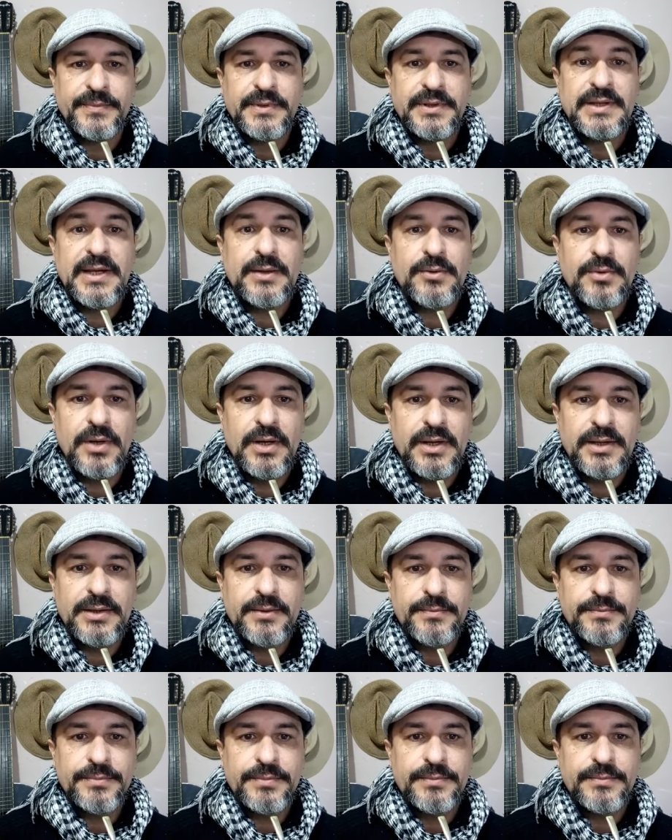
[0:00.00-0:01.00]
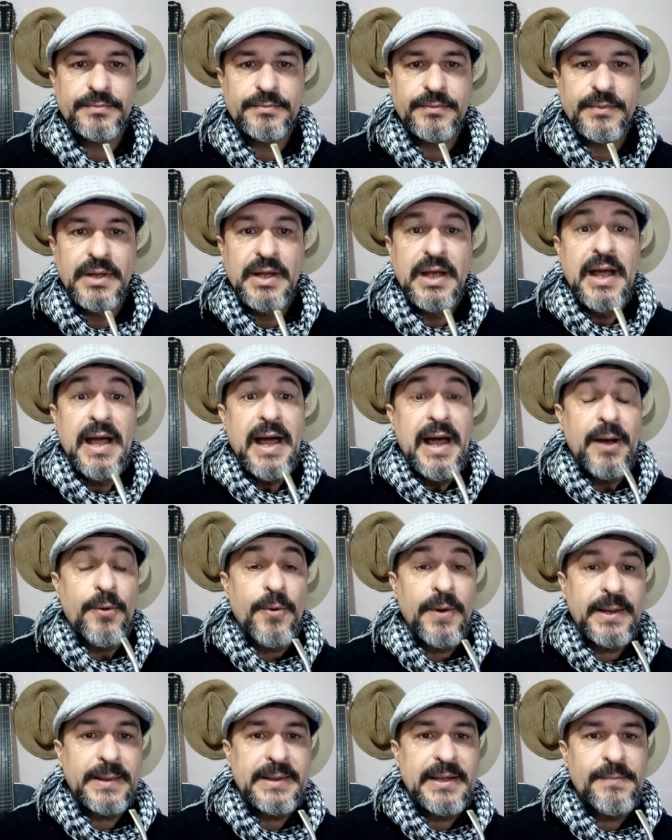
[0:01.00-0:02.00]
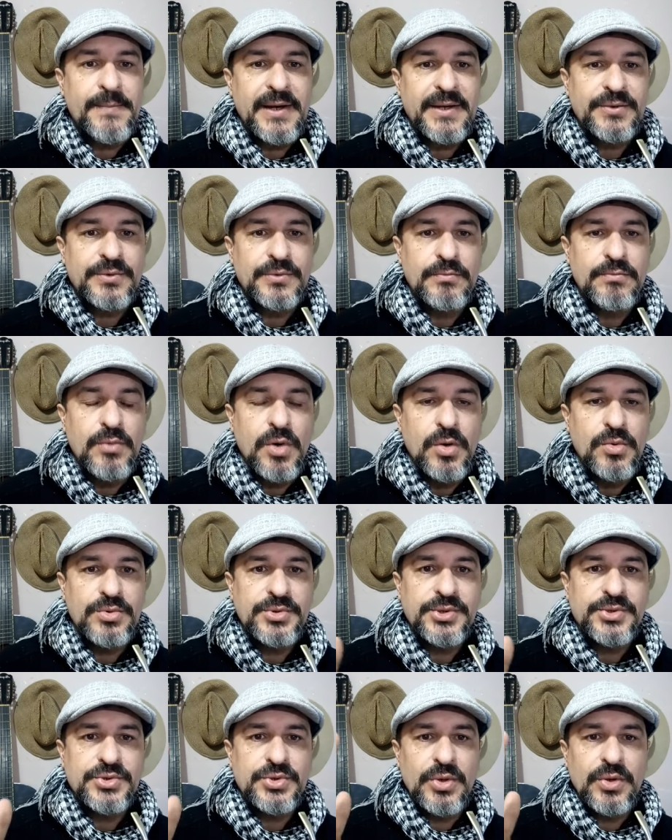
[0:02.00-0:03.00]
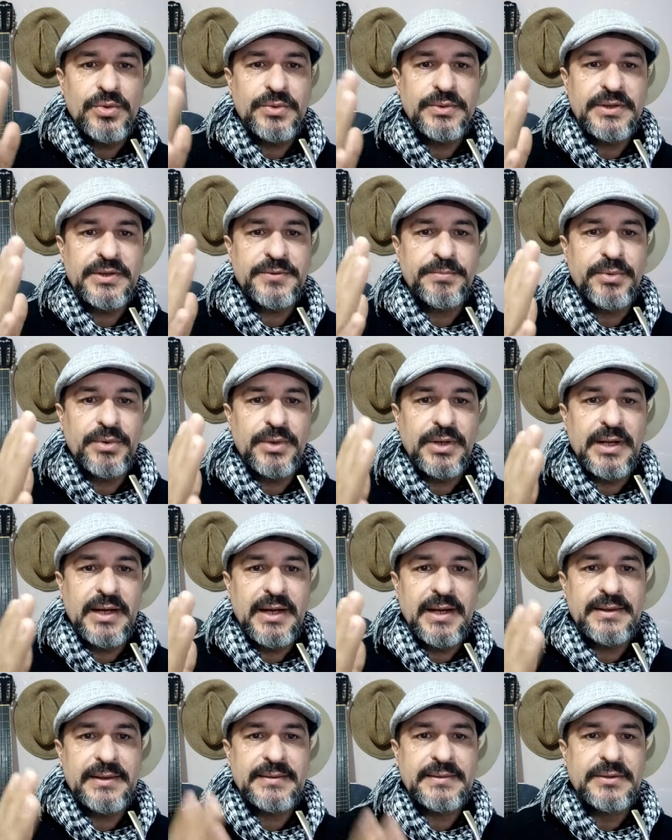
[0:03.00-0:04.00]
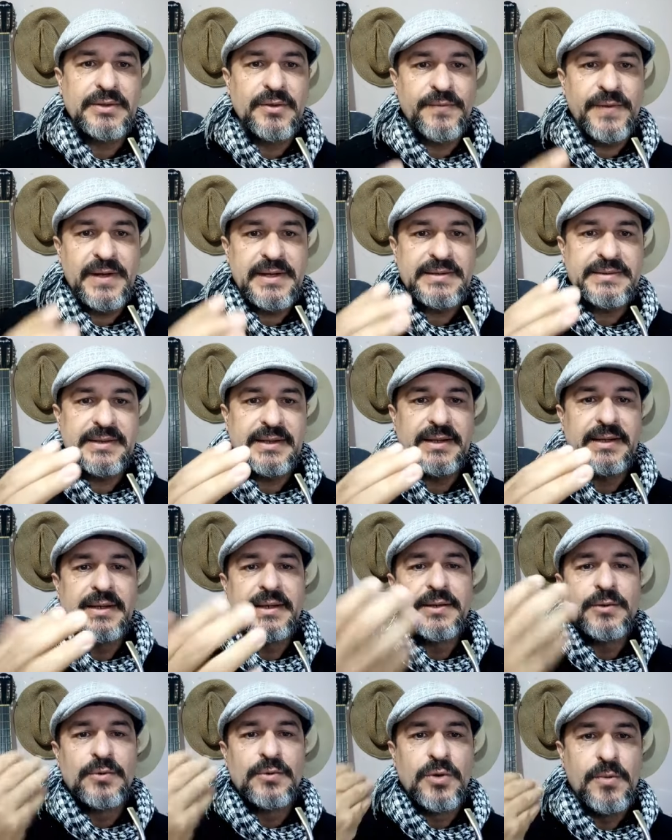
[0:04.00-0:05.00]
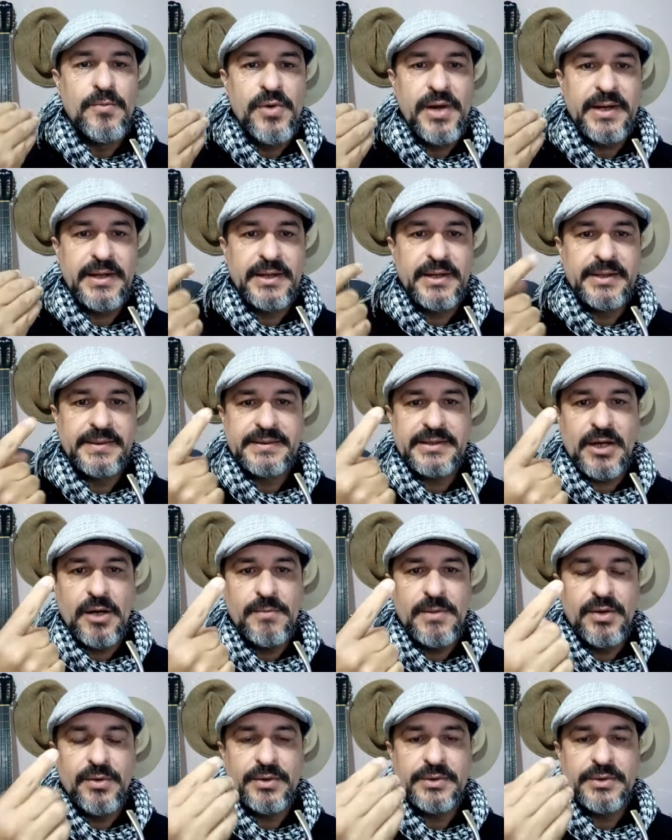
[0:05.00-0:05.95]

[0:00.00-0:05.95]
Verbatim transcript: E agora? Agora tem mais um monte de ondas polares. Não vai ser como era antes, que é uma